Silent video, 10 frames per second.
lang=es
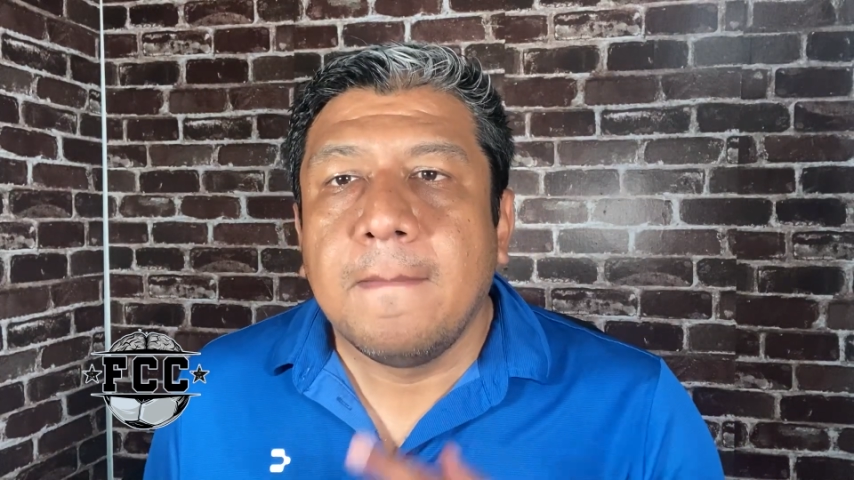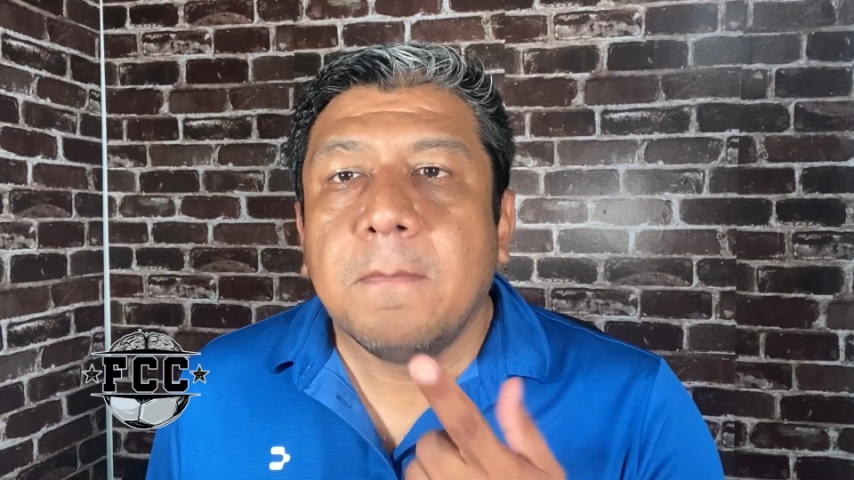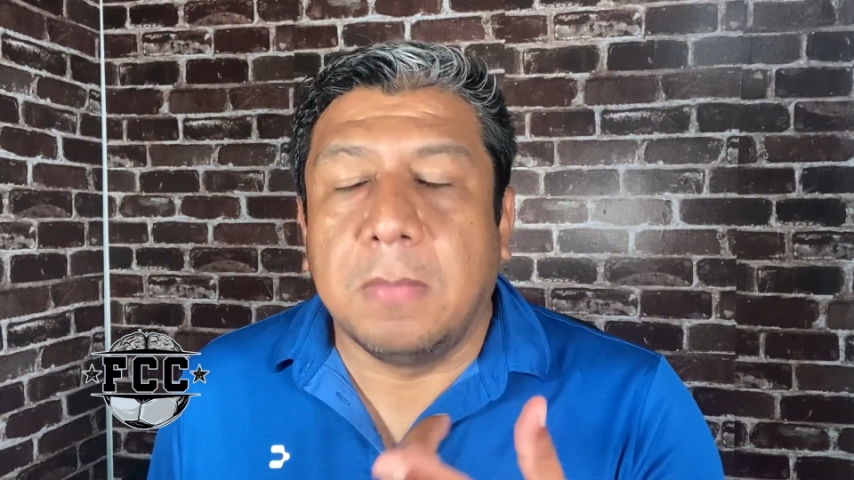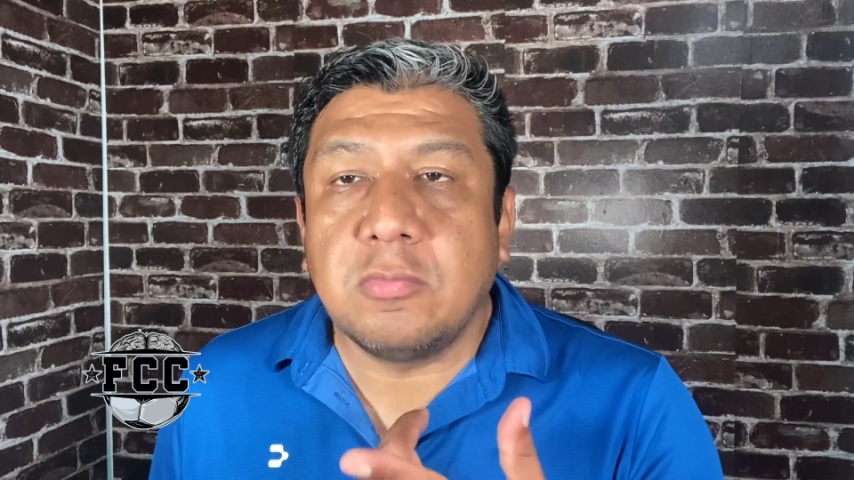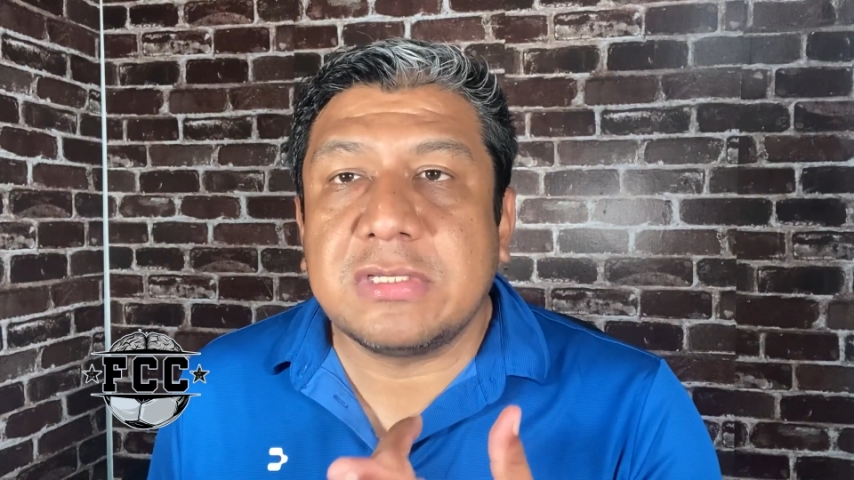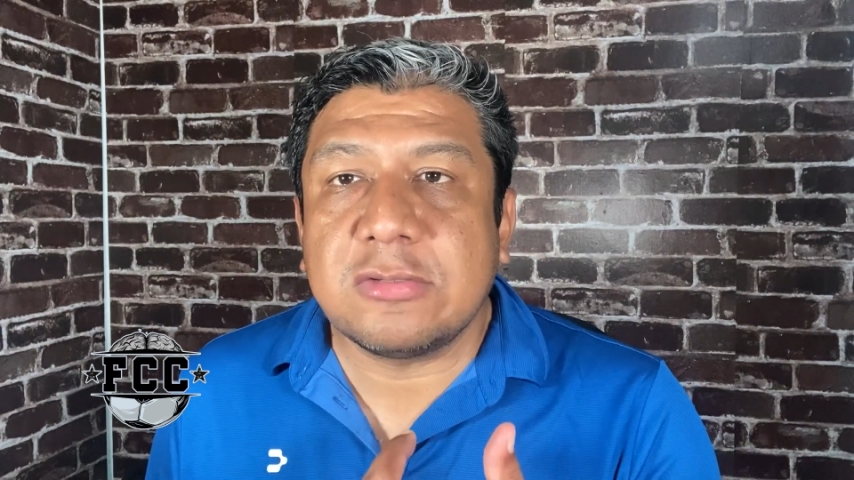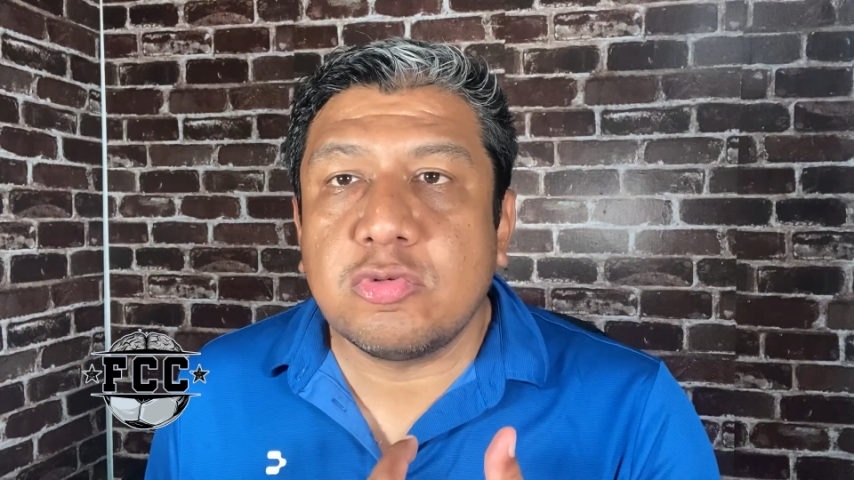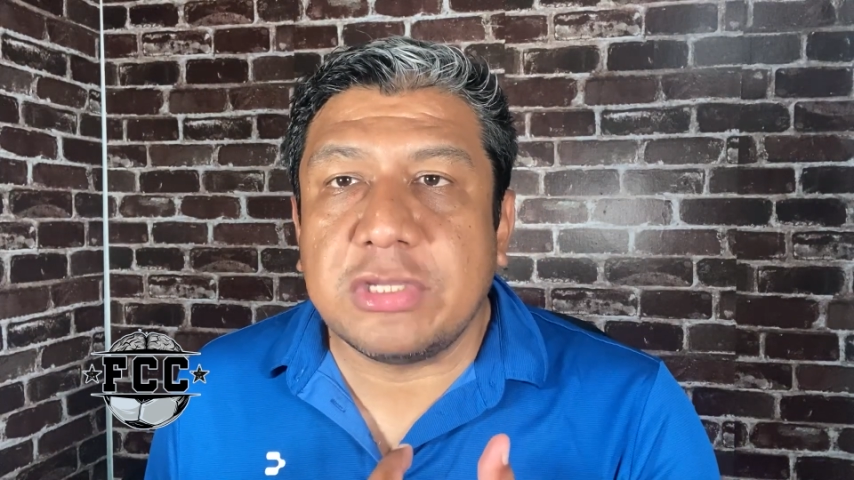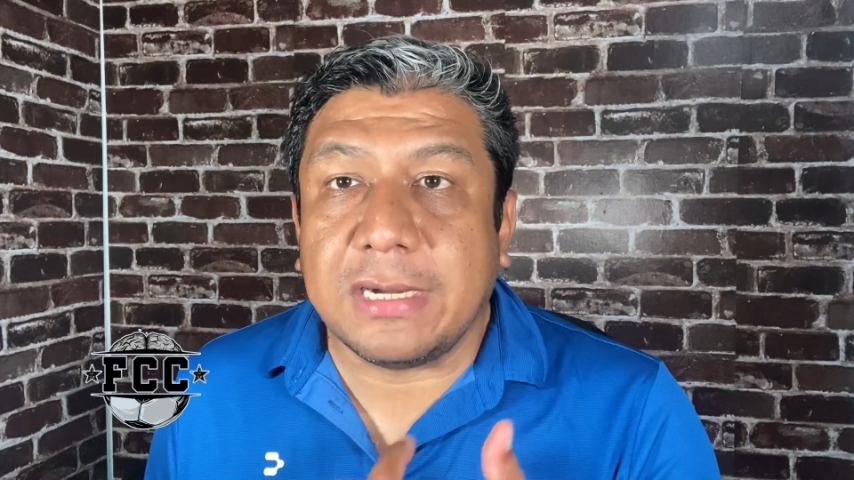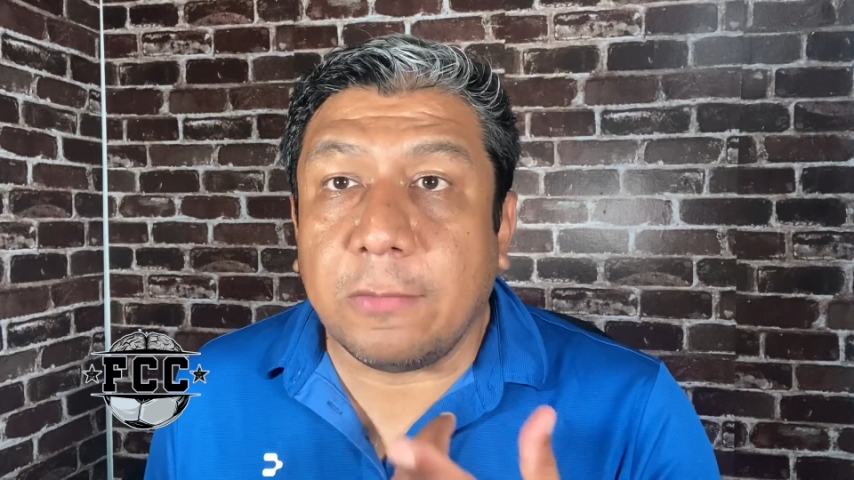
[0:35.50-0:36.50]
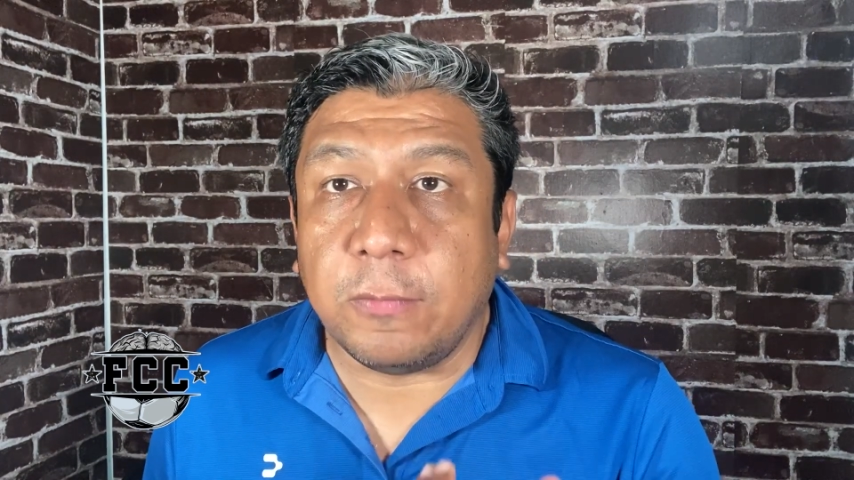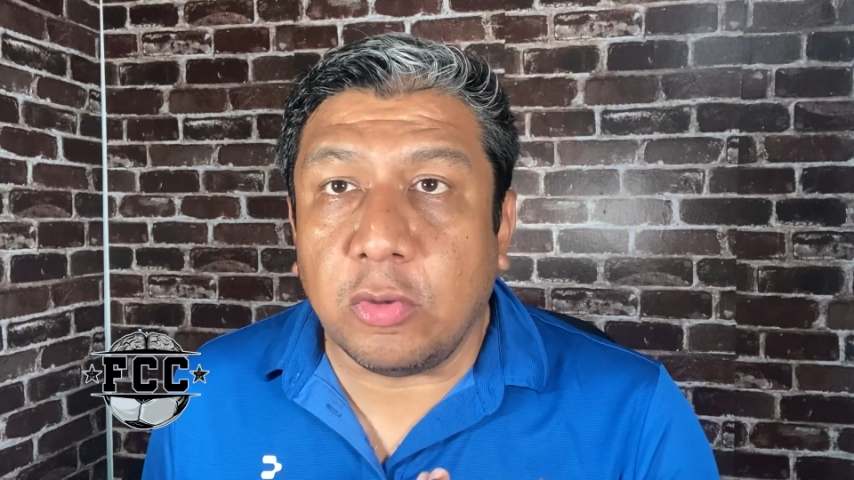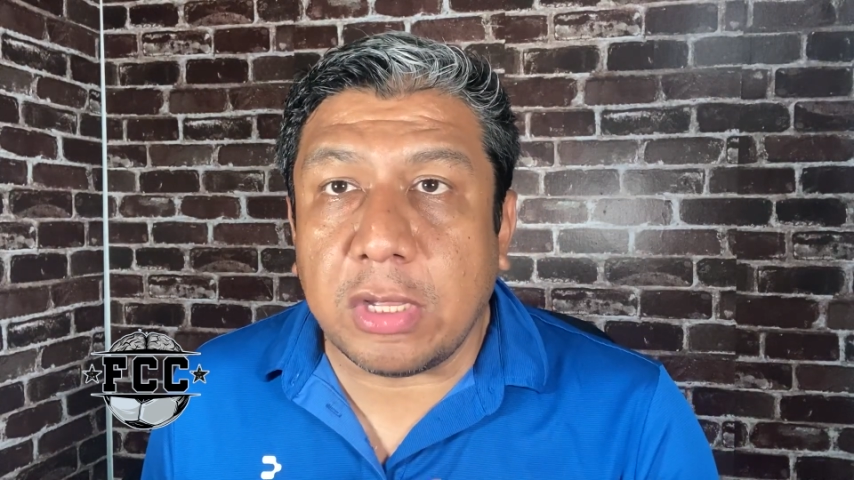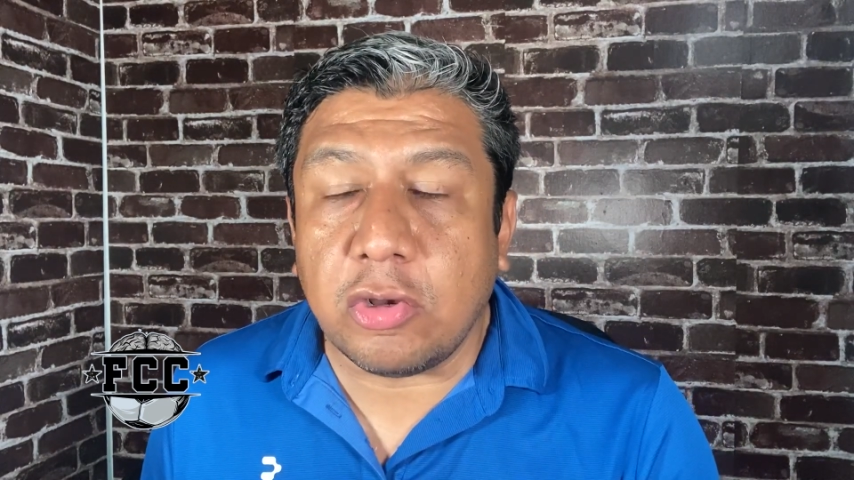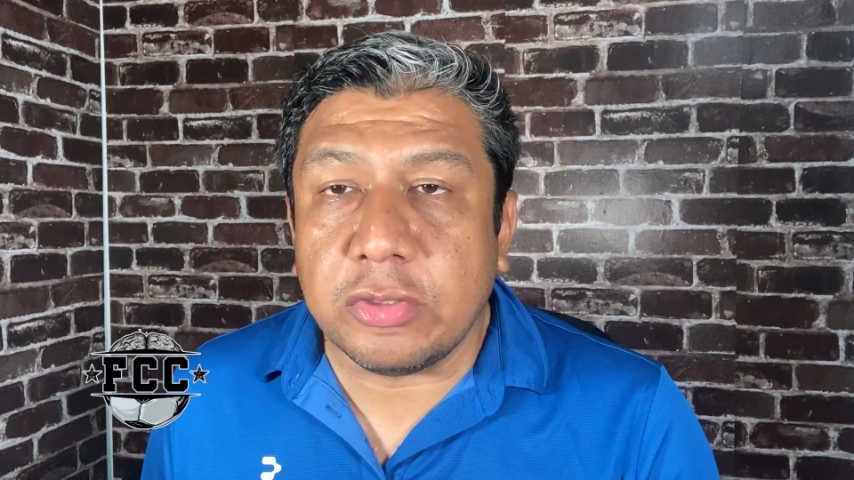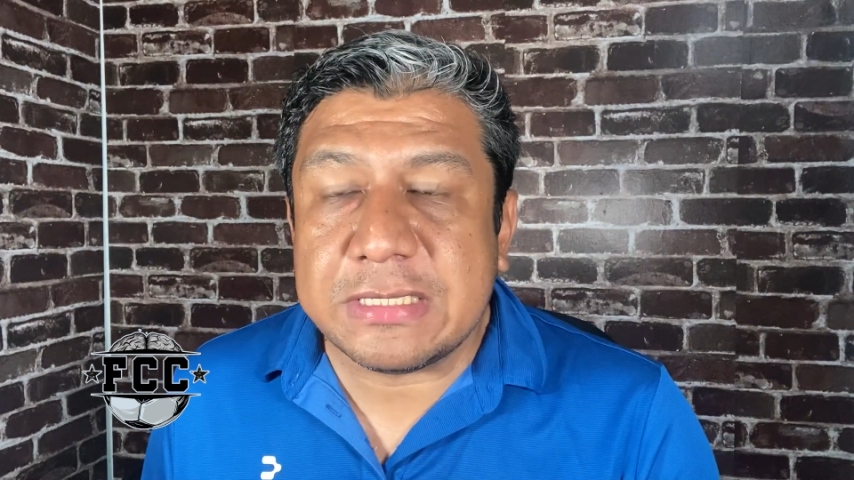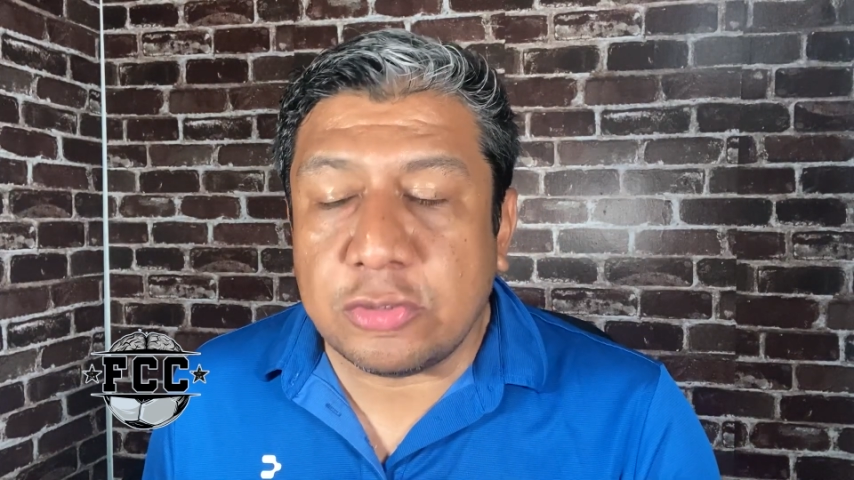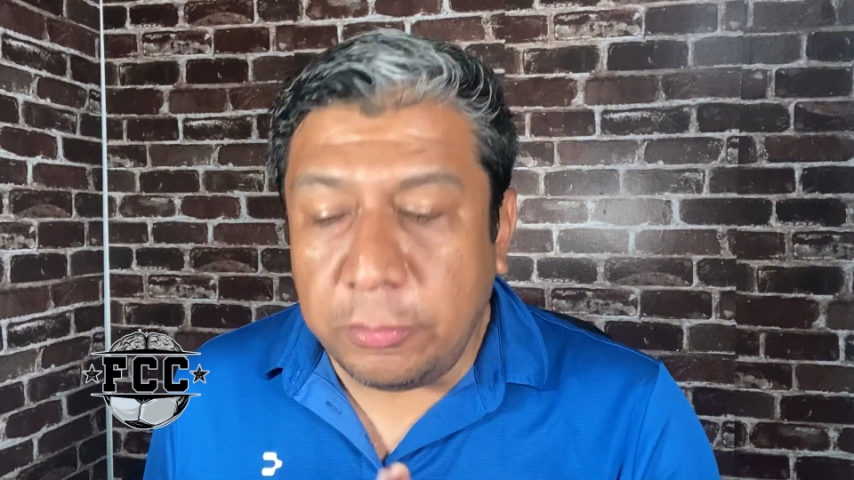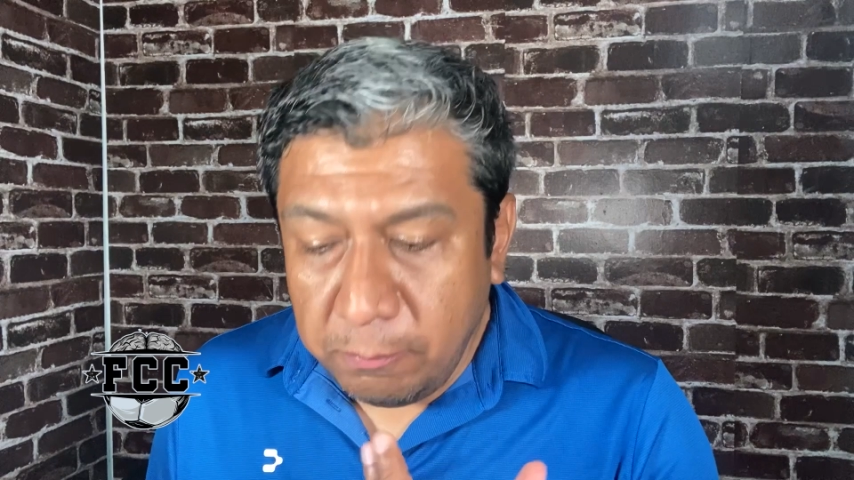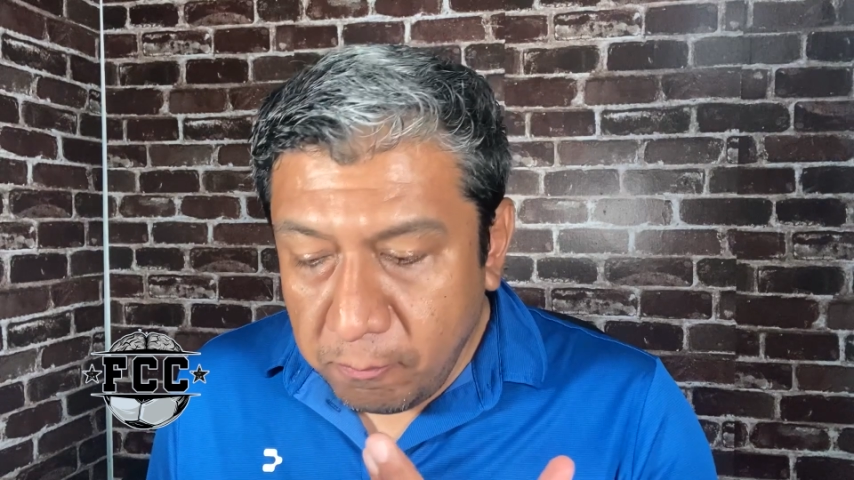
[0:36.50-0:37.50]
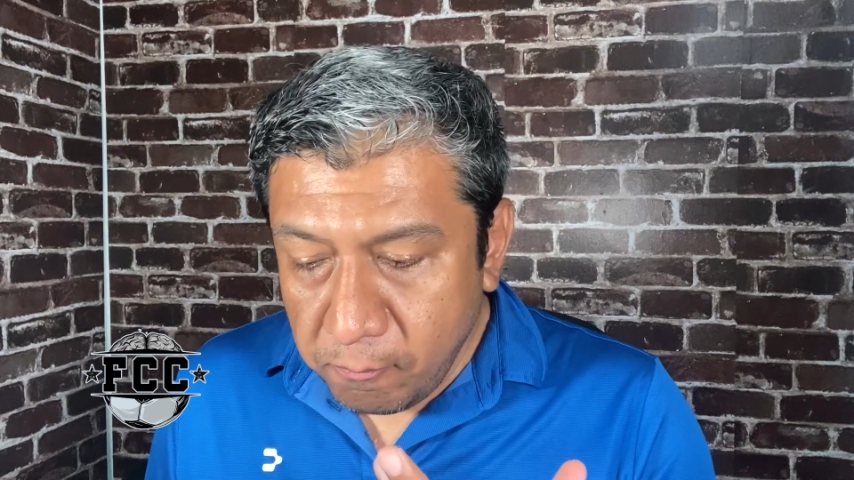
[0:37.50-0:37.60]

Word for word: Vamos a escuchar qué fue lo que contestó